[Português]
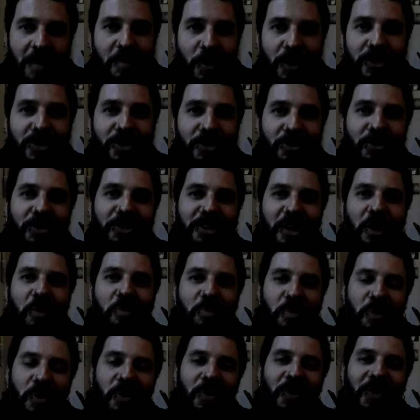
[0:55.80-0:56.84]
pode encontrar um
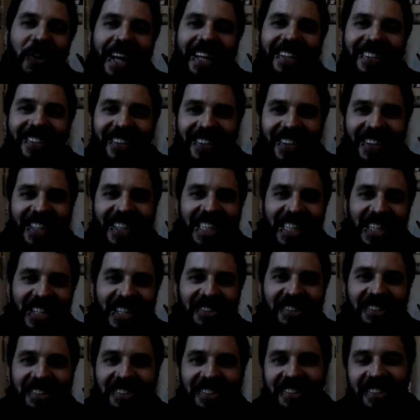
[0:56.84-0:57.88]
pouco lá do que
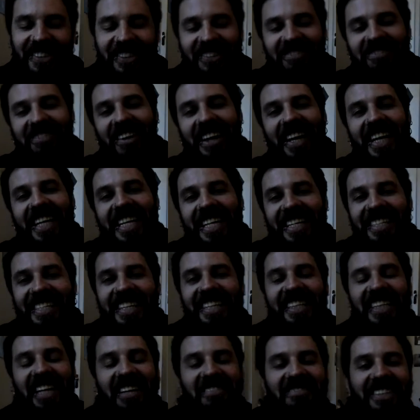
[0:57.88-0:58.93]
eu falei
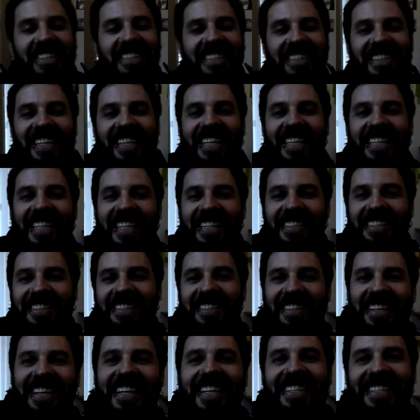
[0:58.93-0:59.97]
nessa entrevista aí desses
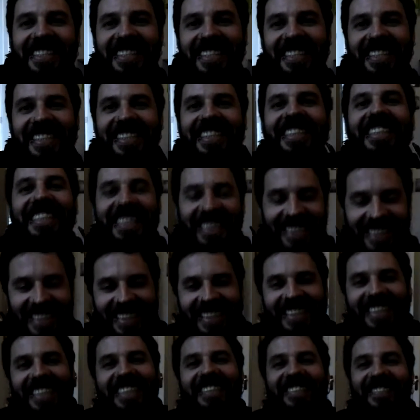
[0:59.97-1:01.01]
seres. Tá
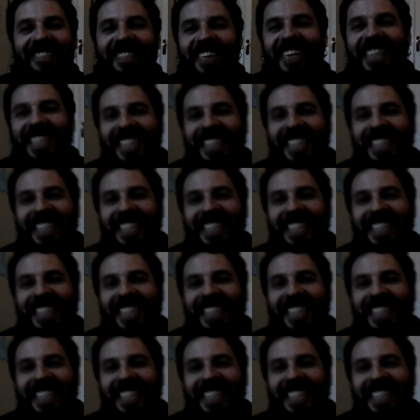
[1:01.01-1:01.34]
certo, Leandro.